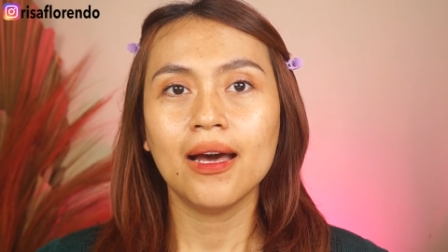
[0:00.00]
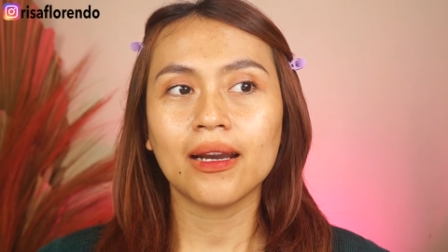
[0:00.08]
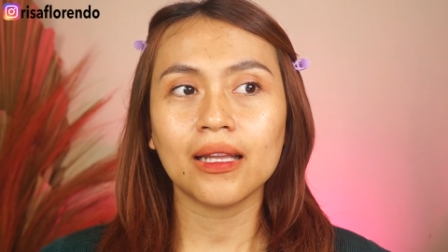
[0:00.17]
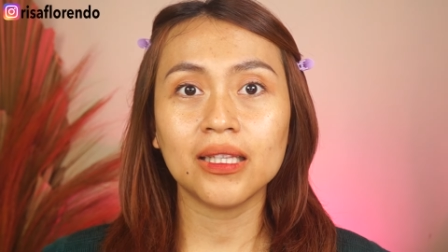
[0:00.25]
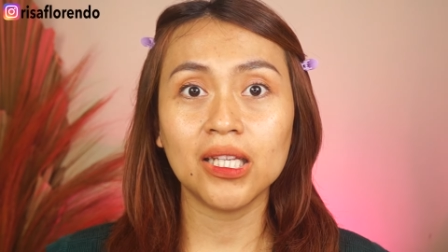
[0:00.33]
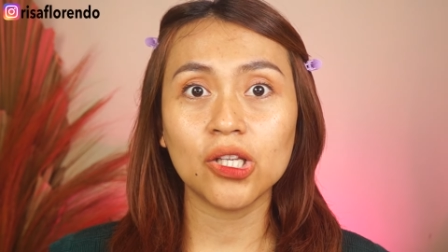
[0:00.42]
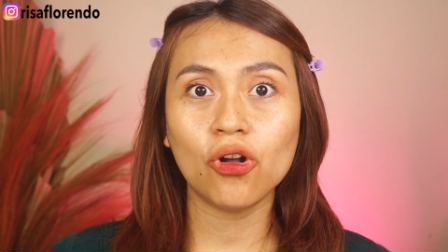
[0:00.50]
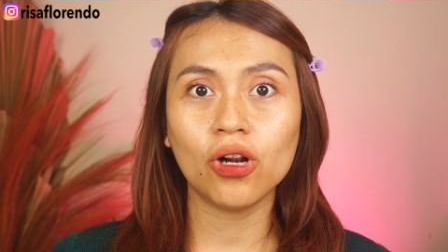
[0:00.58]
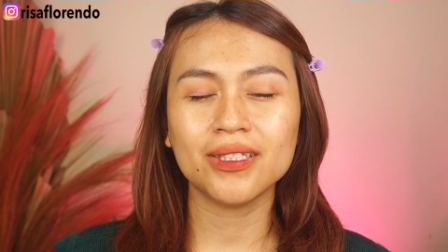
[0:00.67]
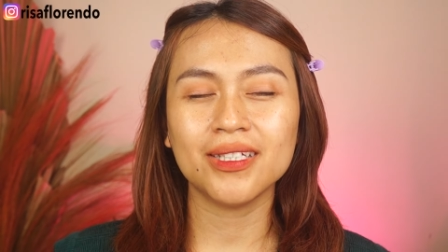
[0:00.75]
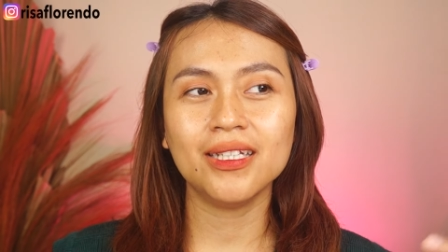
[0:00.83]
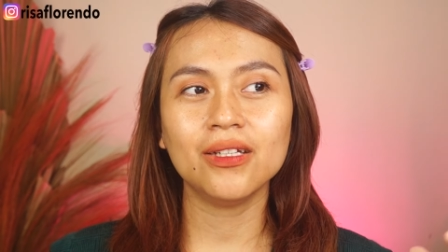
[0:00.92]

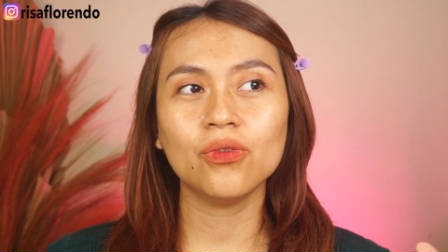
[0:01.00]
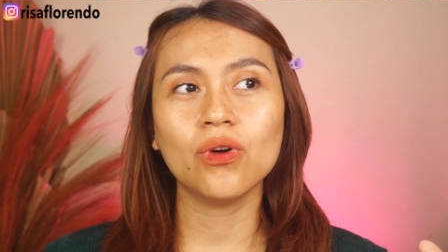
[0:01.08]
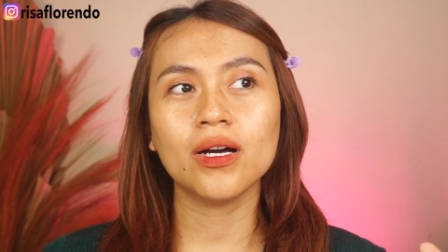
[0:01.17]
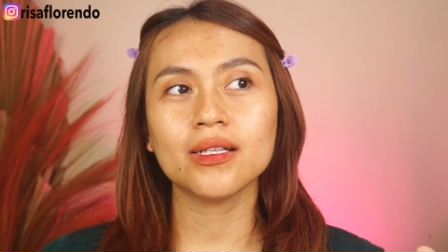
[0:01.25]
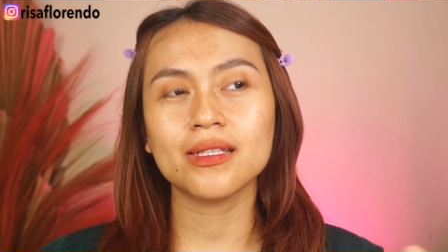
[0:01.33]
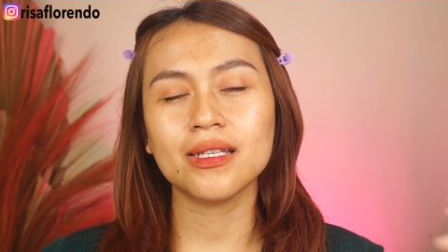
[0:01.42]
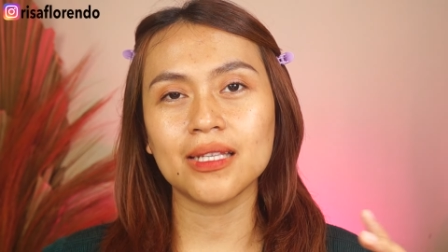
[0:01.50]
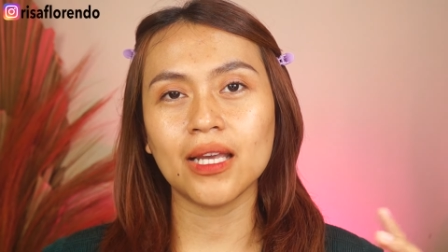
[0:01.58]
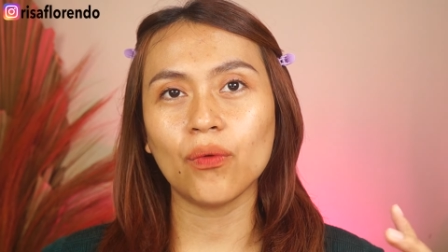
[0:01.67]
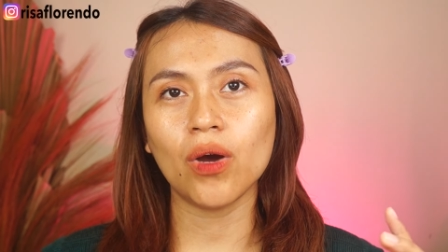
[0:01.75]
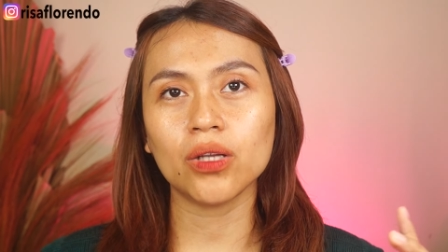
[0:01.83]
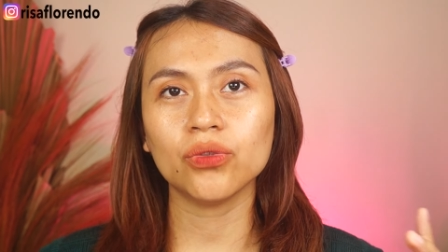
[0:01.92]
retinol jadi gue
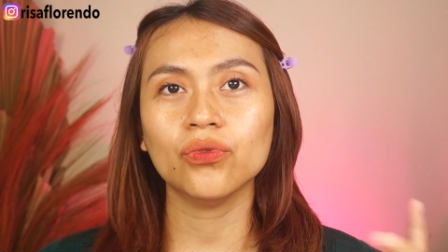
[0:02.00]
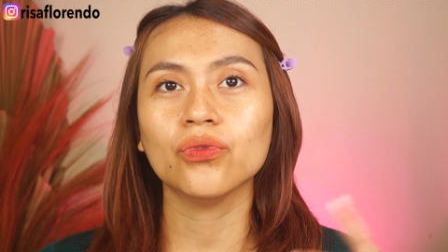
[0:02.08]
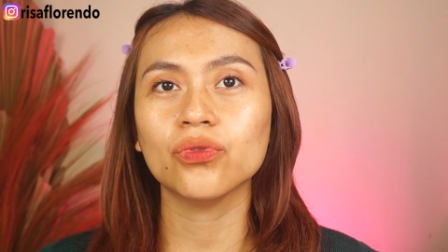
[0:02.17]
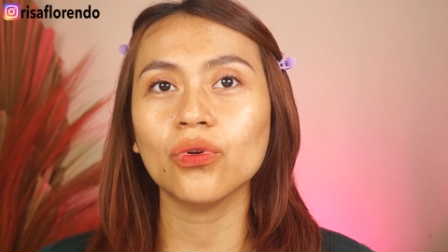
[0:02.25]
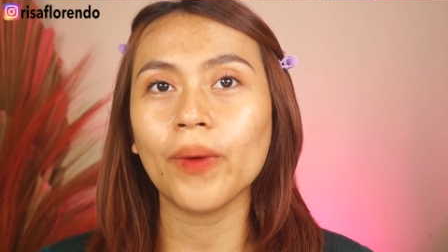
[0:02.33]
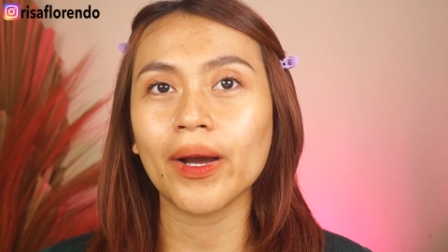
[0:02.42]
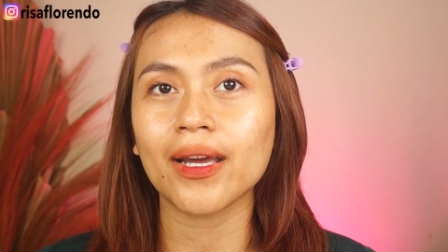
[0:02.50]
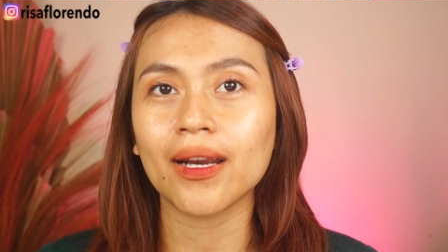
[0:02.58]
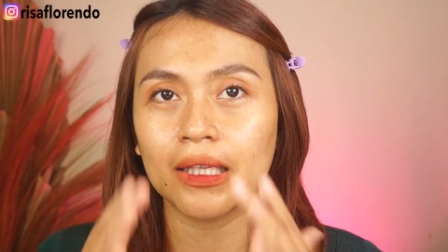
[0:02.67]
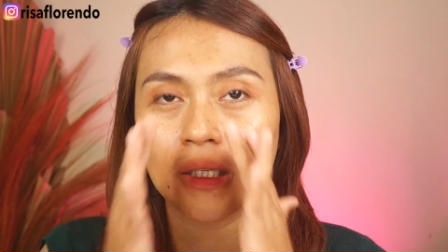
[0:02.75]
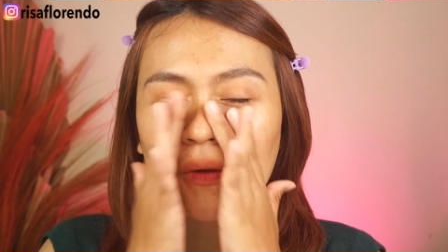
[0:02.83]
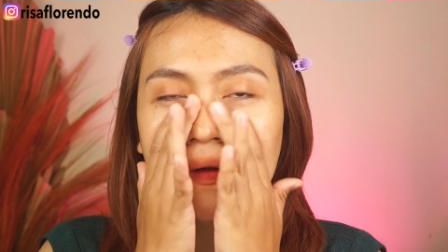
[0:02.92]
sisain waktu untuk
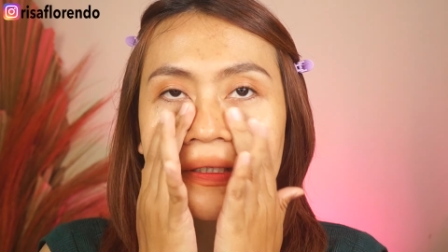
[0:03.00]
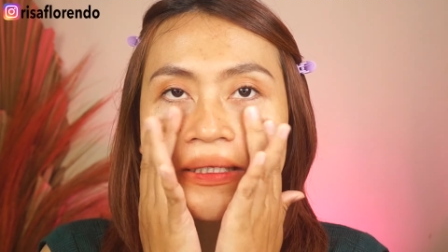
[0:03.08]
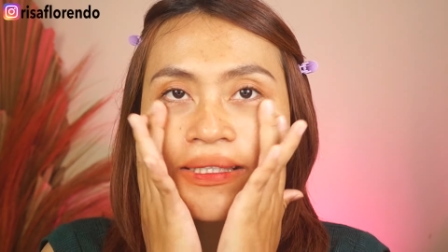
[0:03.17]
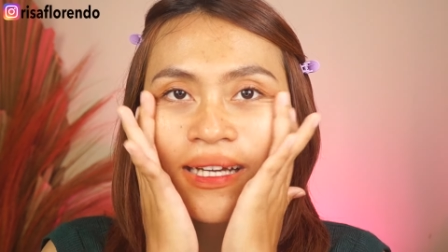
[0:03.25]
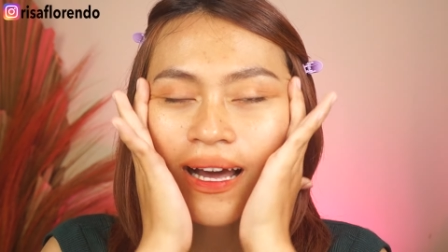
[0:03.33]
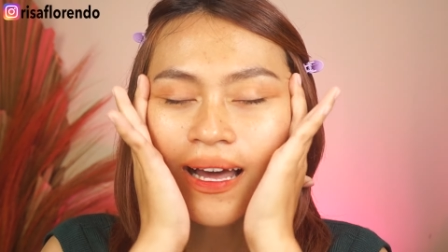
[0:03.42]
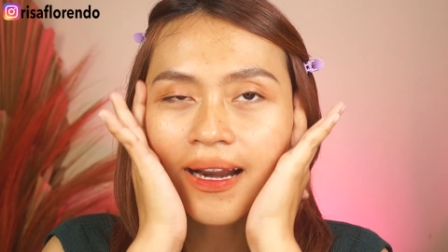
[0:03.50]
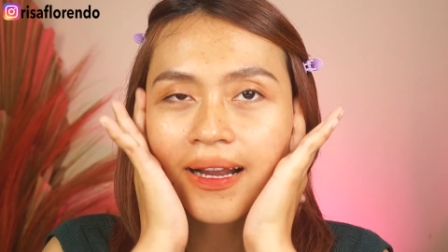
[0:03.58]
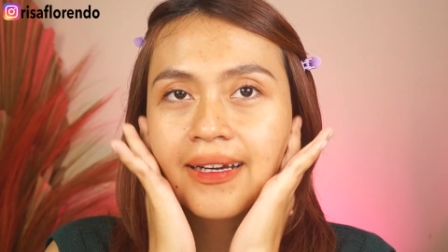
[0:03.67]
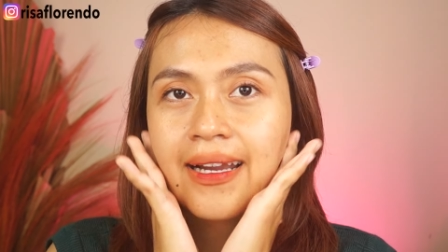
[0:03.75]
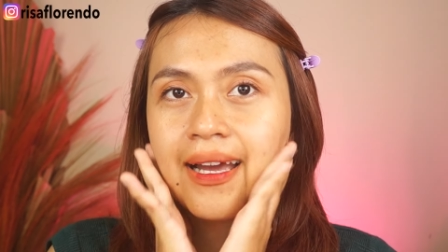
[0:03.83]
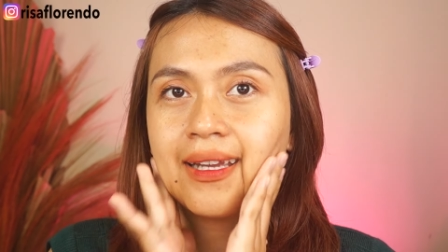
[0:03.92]
pakai retinolnya
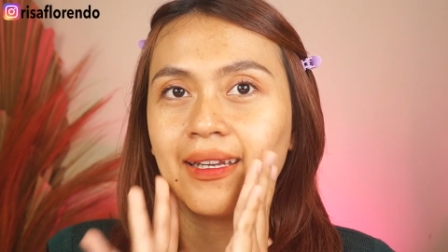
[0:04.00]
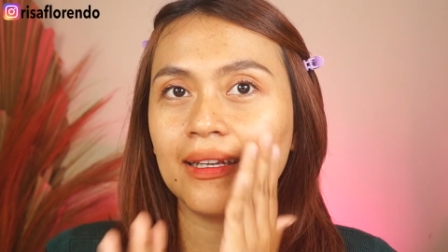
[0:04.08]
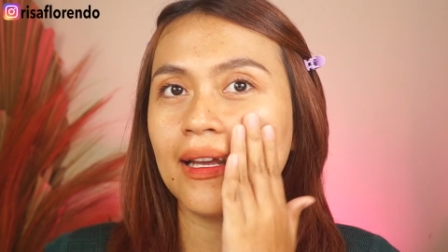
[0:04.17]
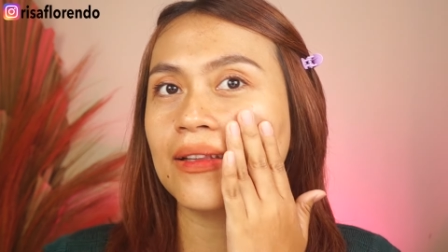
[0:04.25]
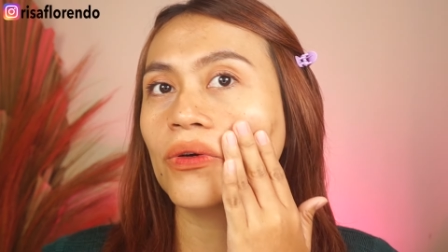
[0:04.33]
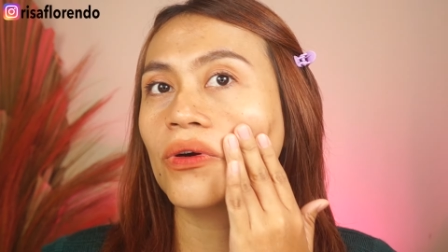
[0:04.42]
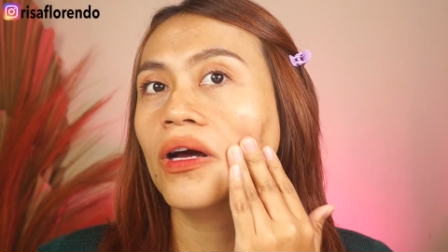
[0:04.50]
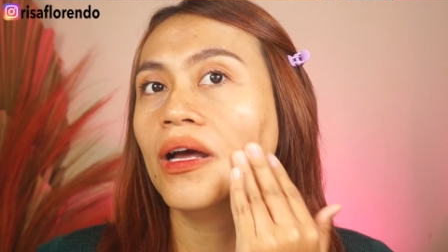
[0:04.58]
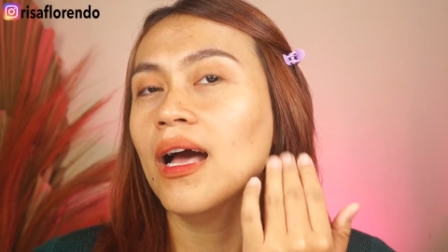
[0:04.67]
sekarang nah ini dia tuh